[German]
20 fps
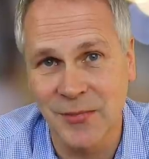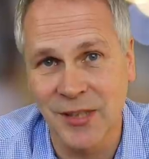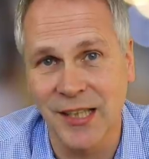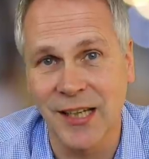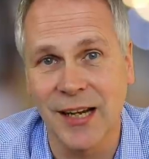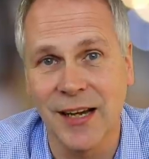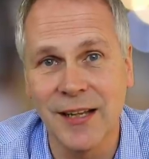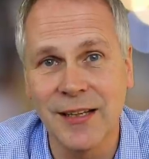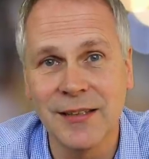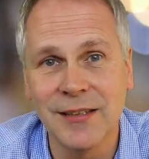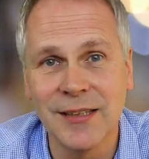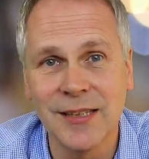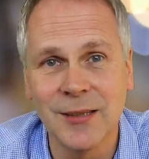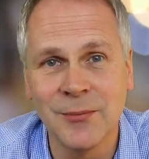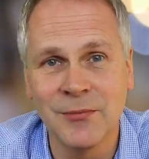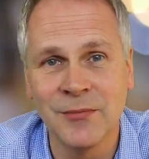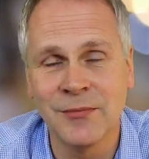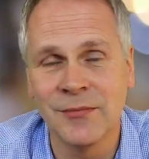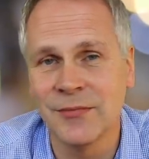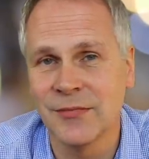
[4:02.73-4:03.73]
im realen
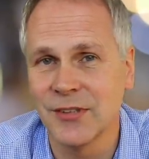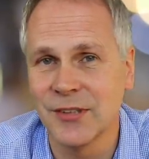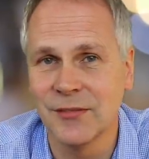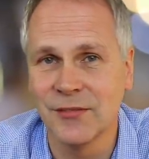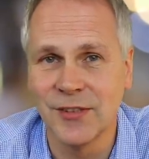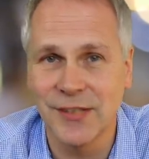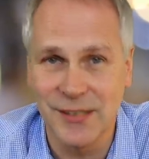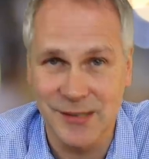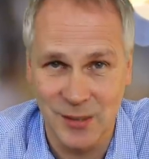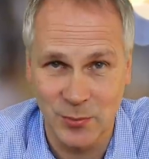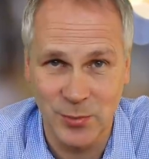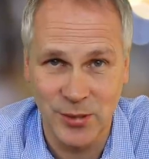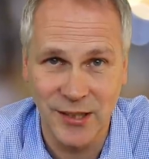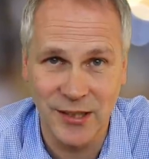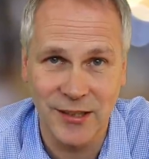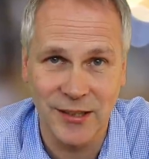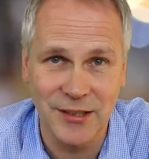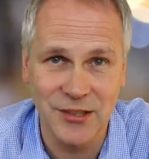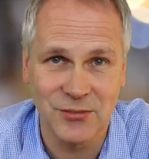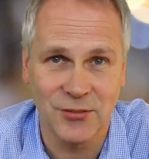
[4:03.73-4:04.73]
Leben die
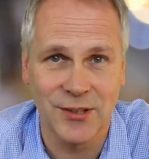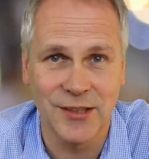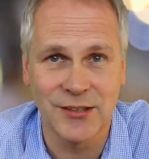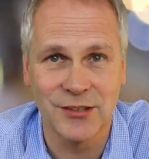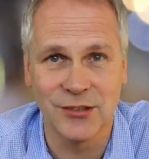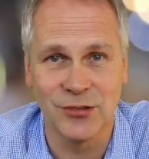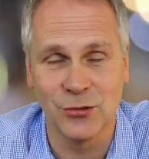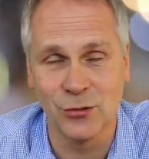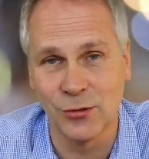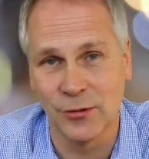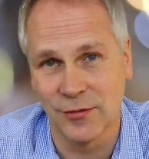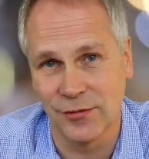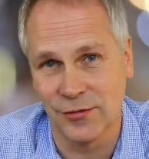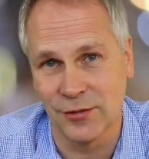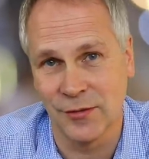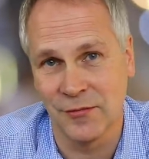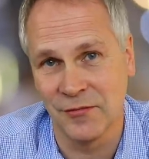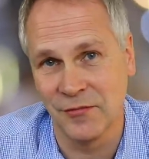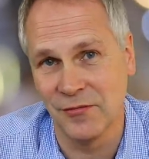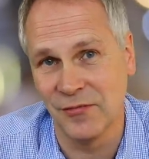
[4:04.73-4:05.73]
WLTP-Reichweite nur
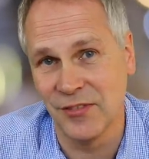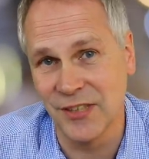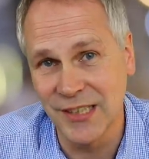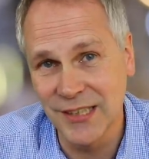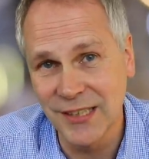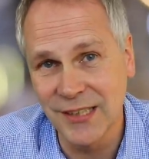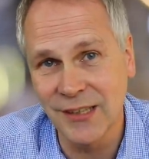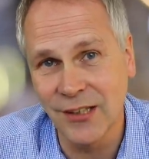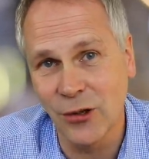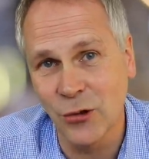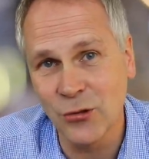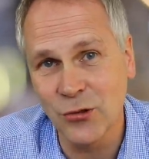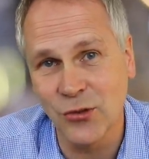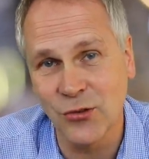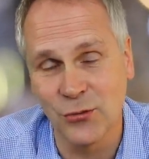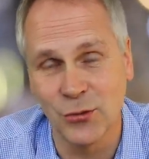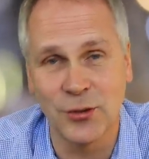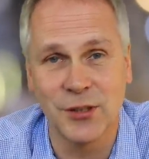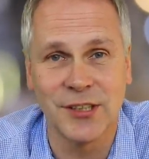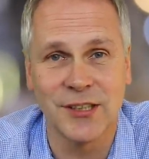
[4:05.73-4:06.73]
von wenigen
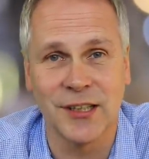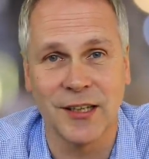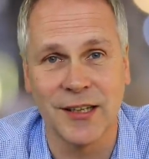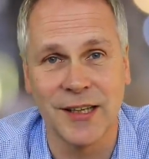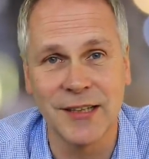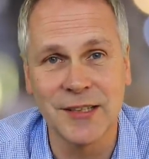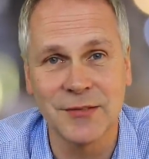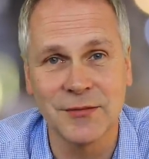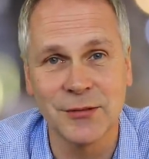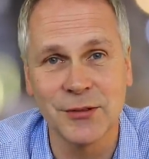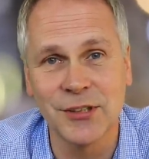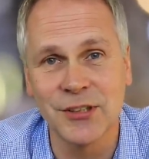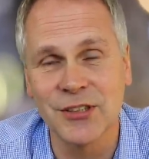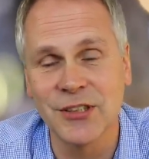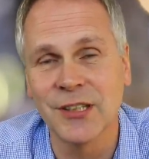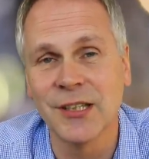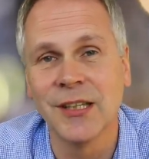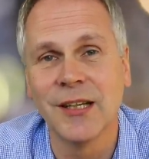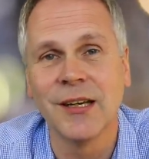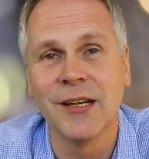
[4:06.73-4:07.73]
Autos wirklich erreicht wird,
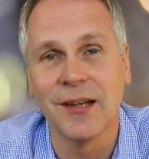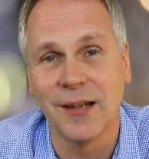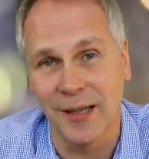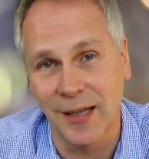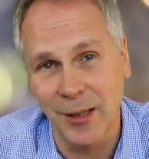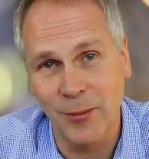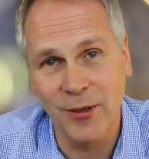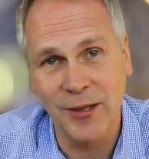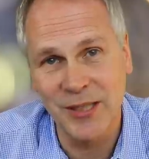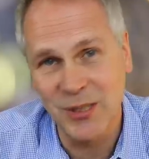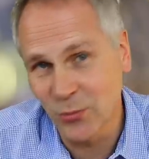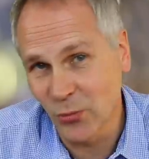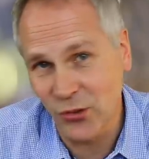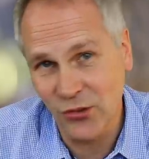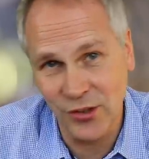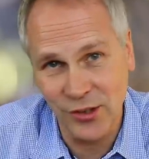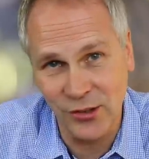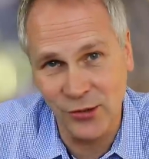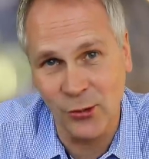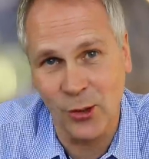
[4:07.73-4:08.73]
aber ich muss
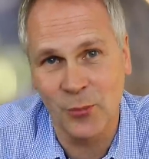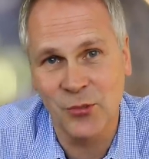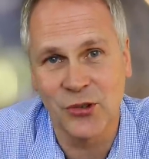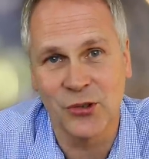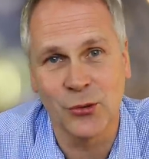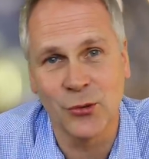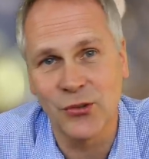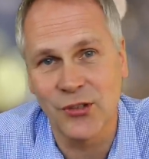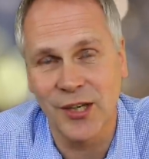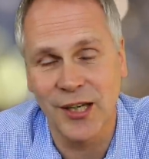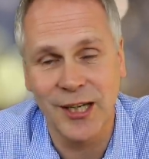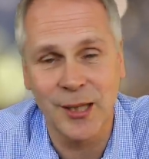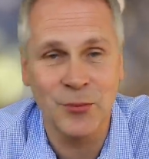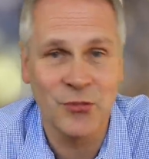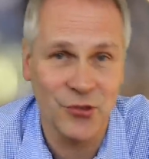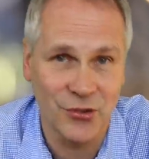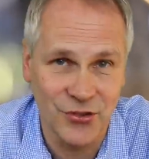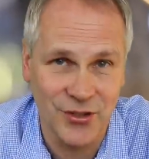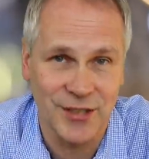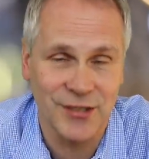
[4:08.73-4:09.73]
eine genormte Größe haben,
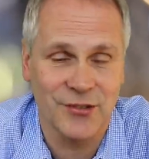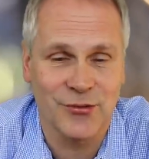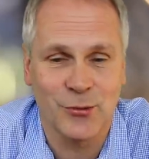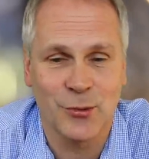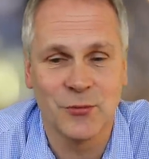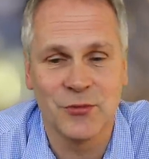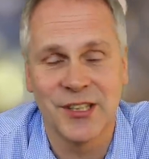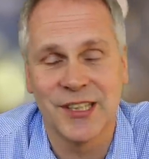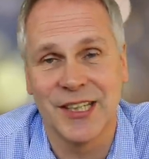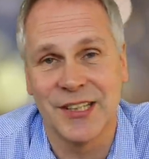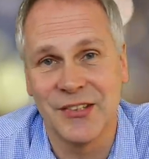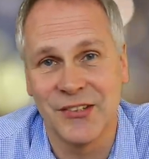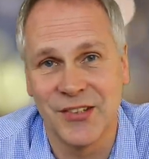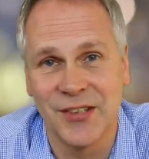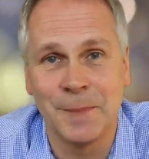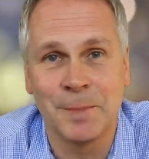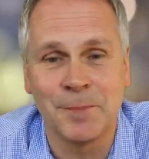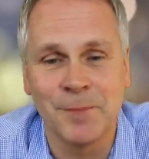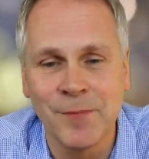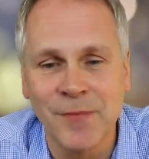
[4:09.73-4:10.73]
sonst hat das irgendwie keinen
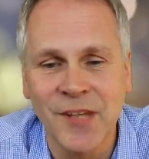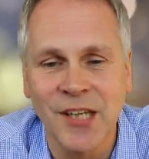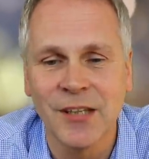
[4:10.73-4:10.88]
Sinn.